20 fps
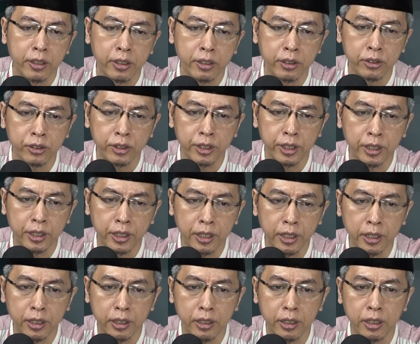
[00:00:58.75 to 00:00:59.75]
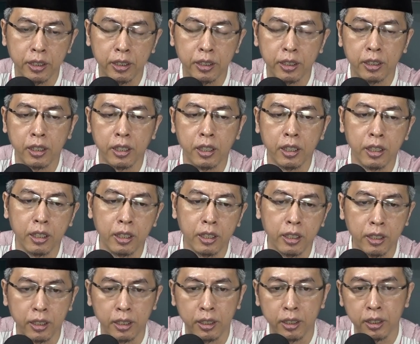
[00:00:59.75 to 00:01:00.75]
zikir
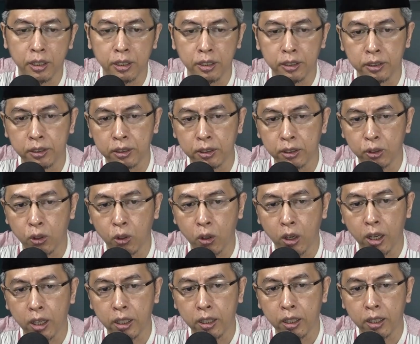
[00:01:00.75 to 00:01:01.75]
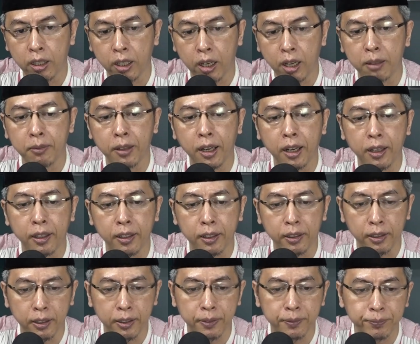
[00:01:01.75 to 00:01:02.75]
uh, doa dan amalan
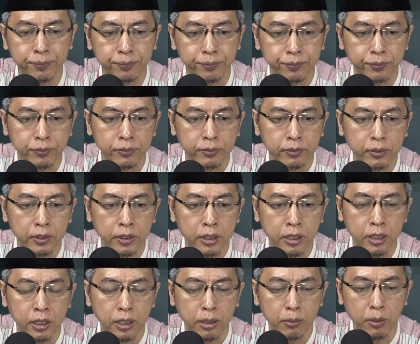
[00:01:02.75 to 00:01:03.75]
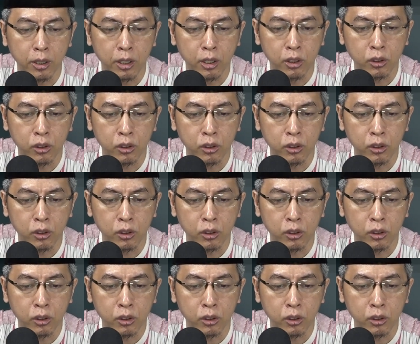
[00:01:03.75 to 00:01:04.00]
ya dimana